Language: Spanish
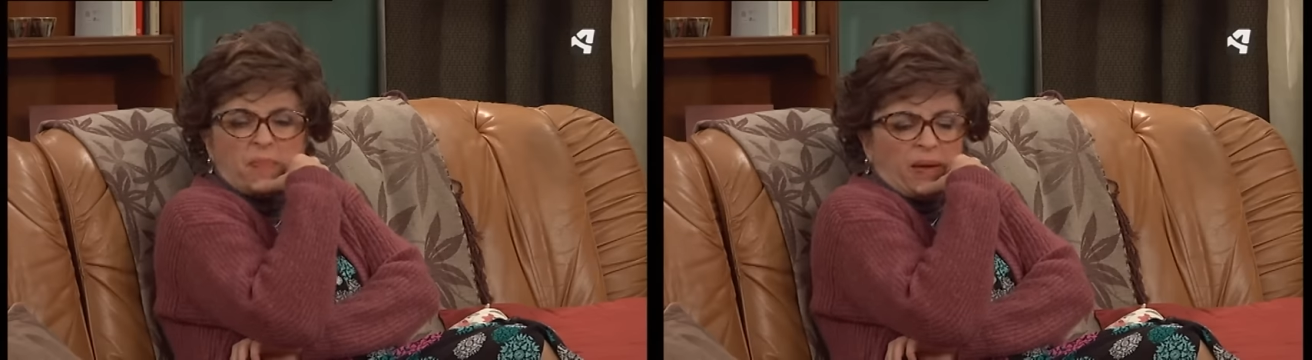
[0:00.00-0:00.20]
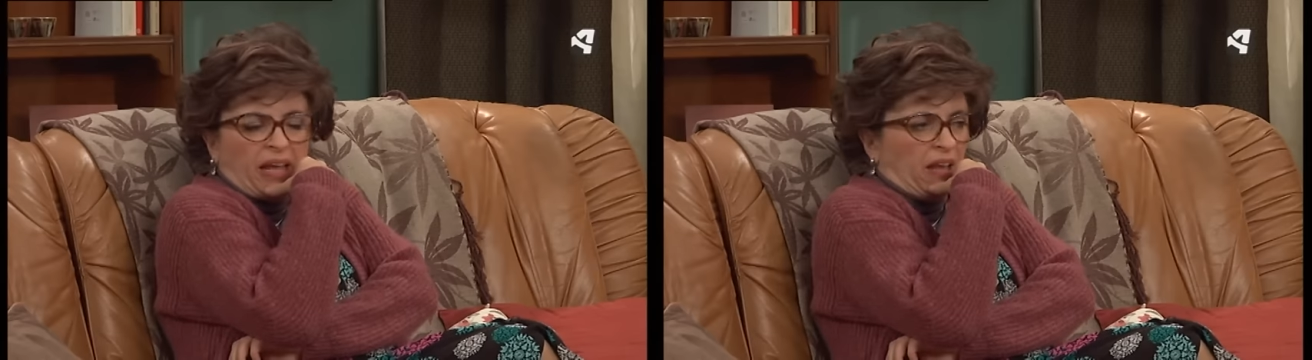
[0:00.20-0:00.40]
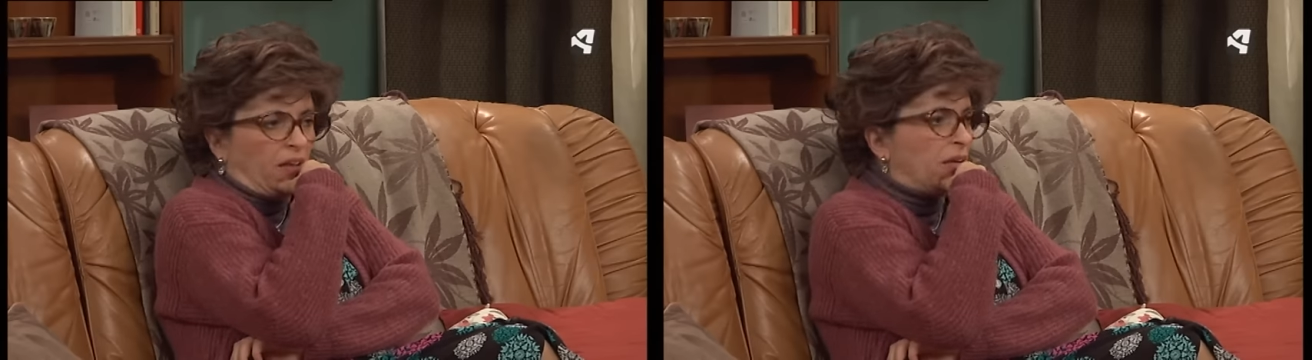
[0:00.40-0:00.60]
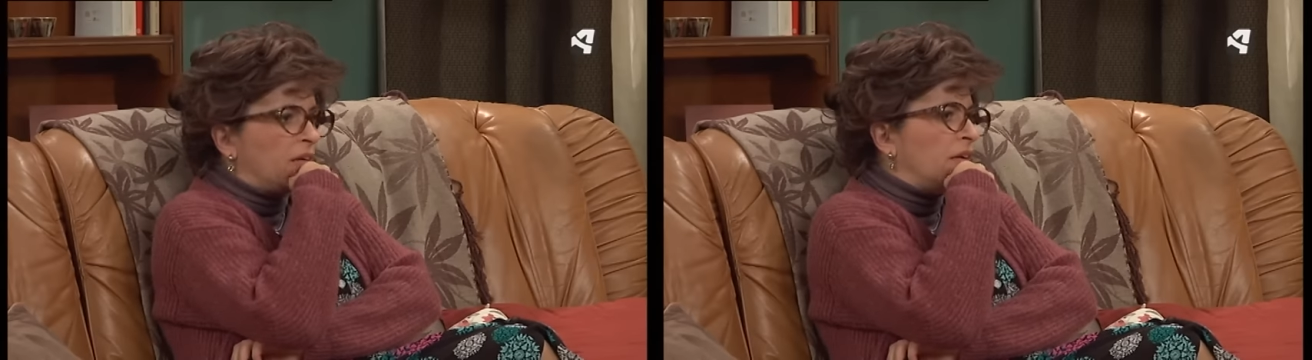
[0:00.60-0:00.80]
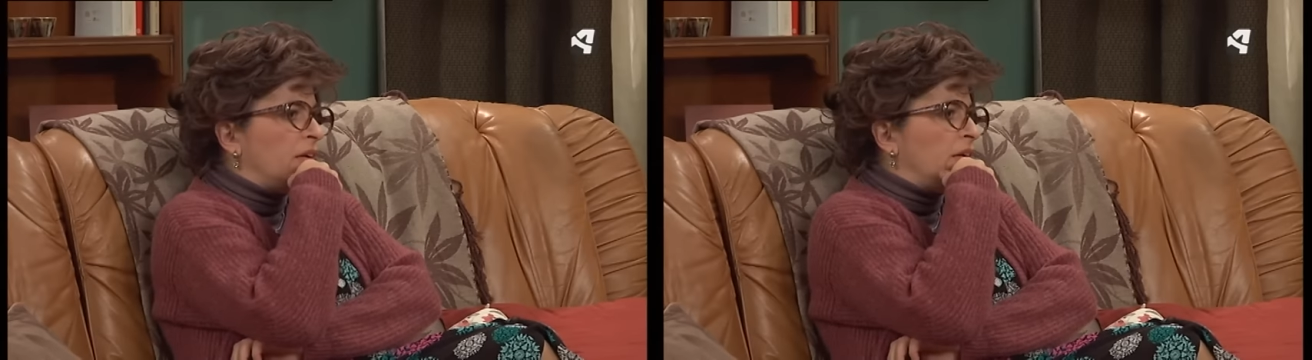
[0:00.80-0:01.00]
no hay Play.
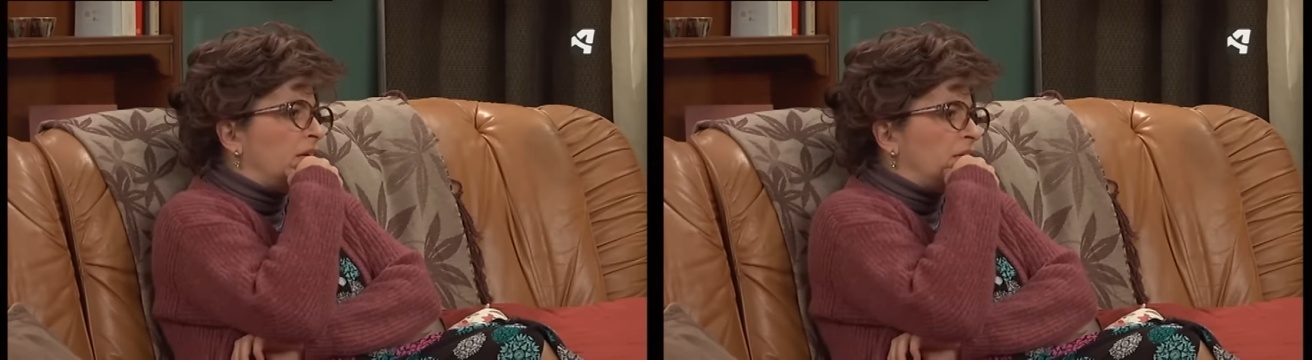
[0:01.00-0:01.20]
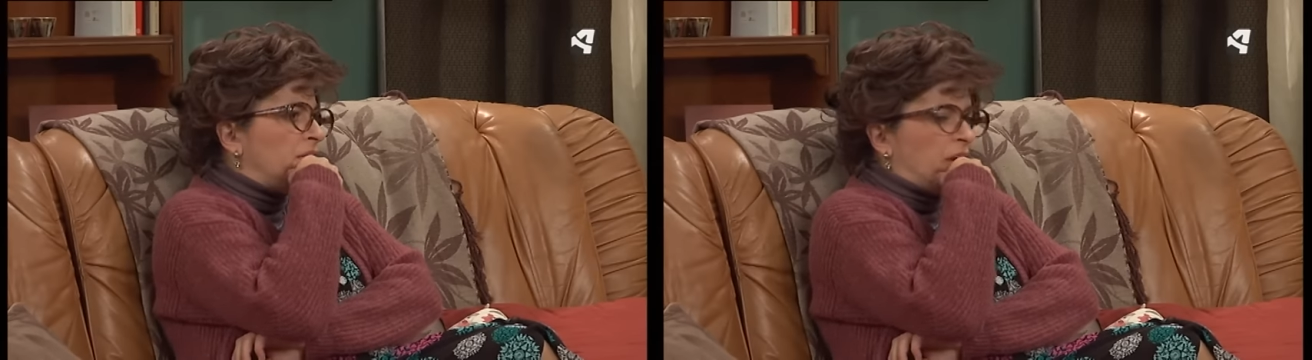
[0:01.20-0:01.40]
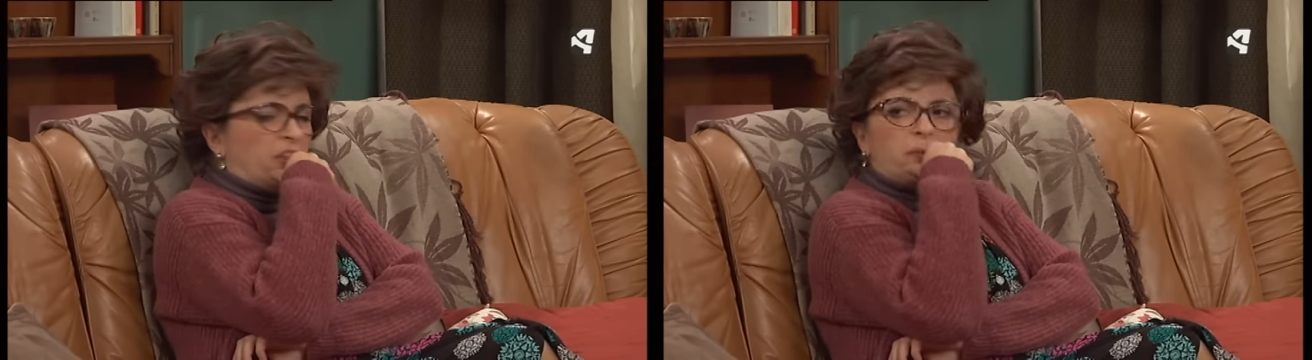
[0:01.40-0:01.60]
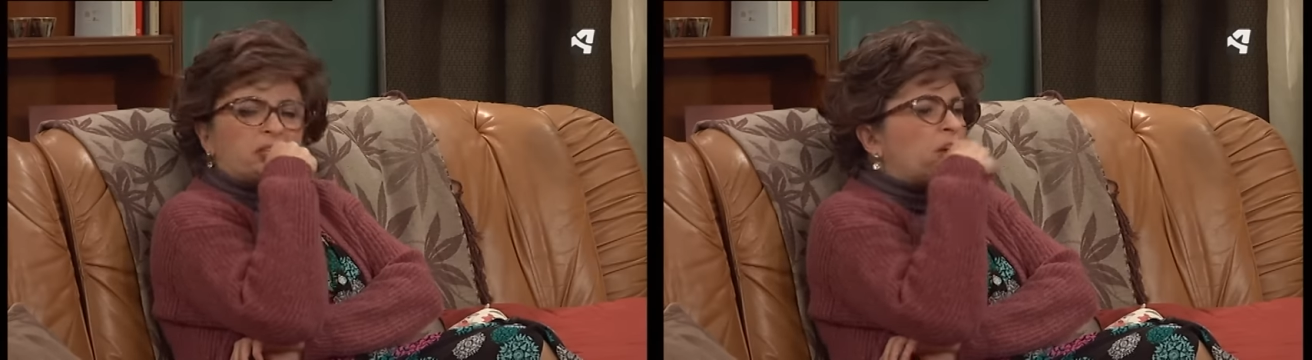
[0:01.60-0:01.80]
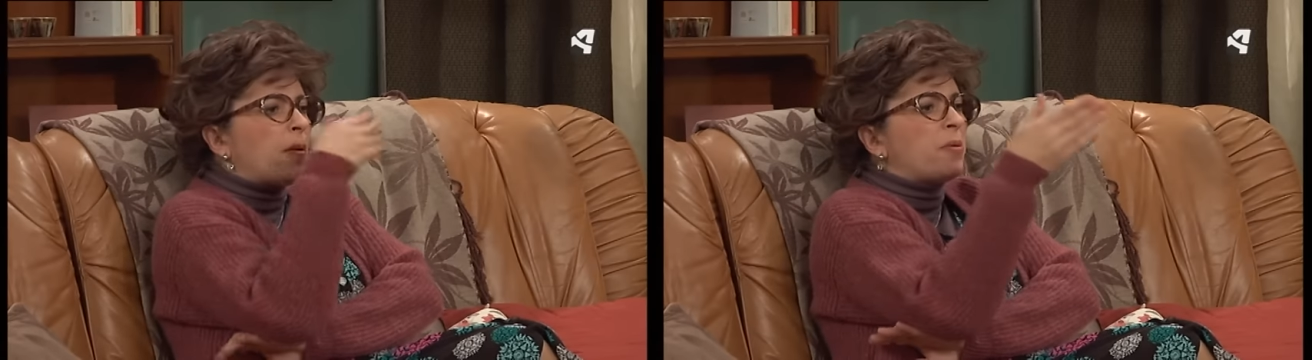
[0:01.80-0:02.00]

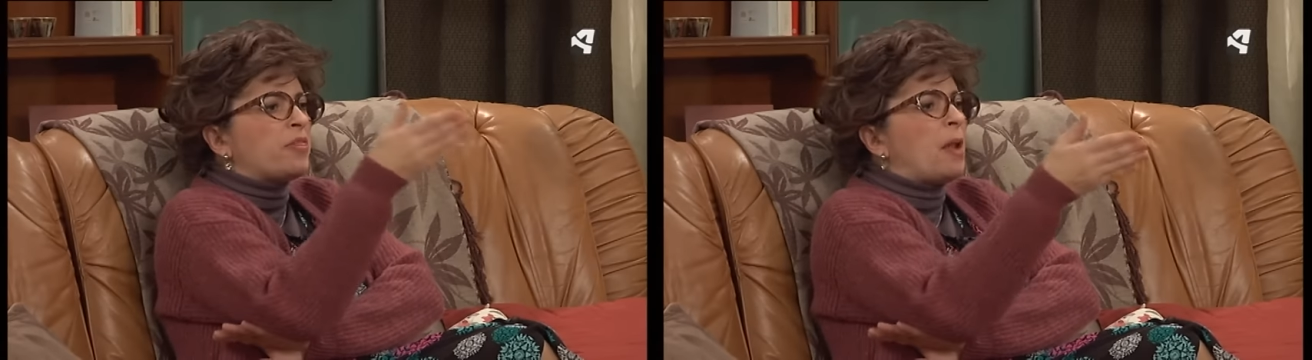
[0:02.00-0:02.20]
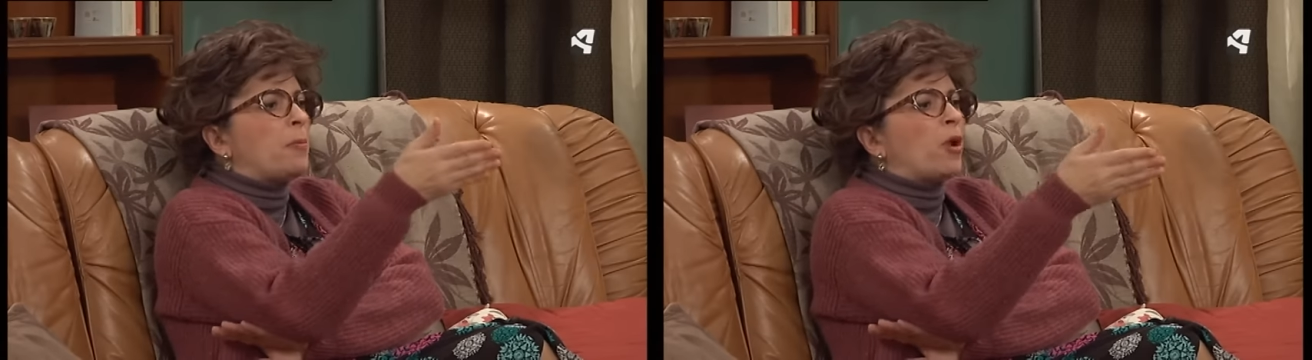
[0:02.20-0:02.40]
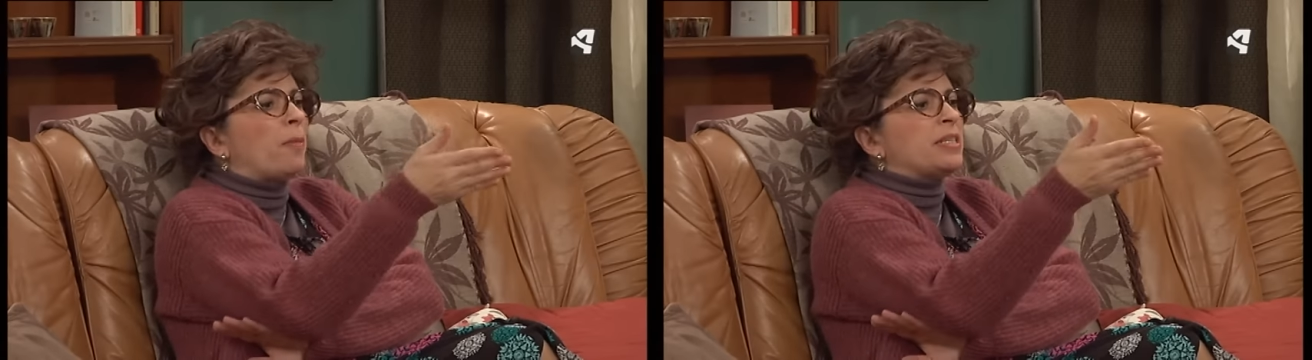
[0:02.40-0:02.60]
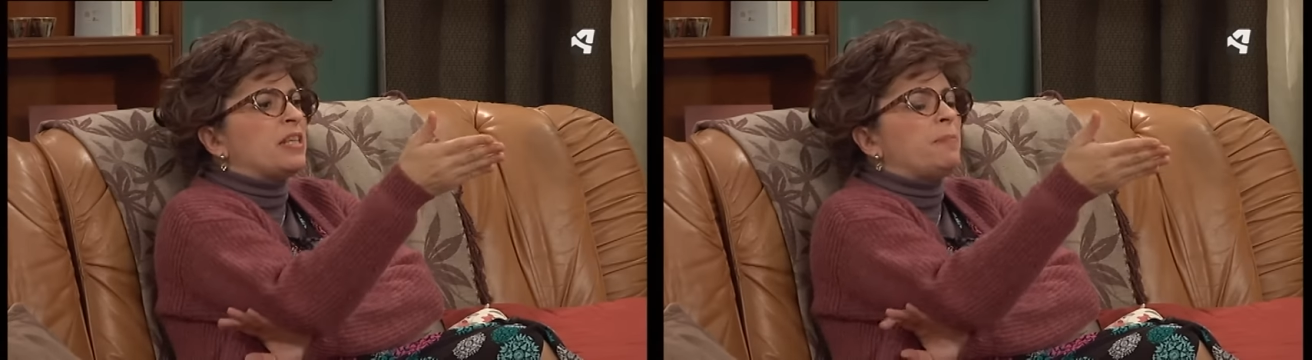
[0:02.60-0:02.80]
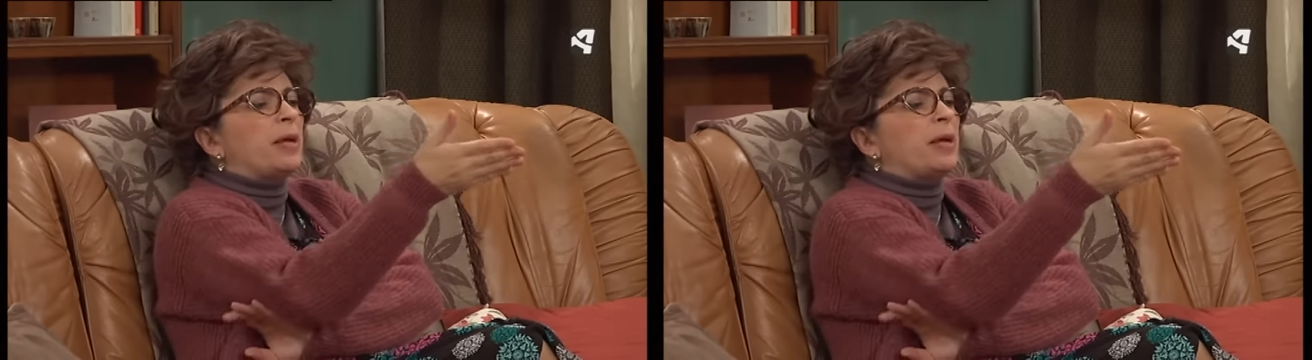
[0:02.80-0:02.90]
Además, ahora va a empezar el programa ese de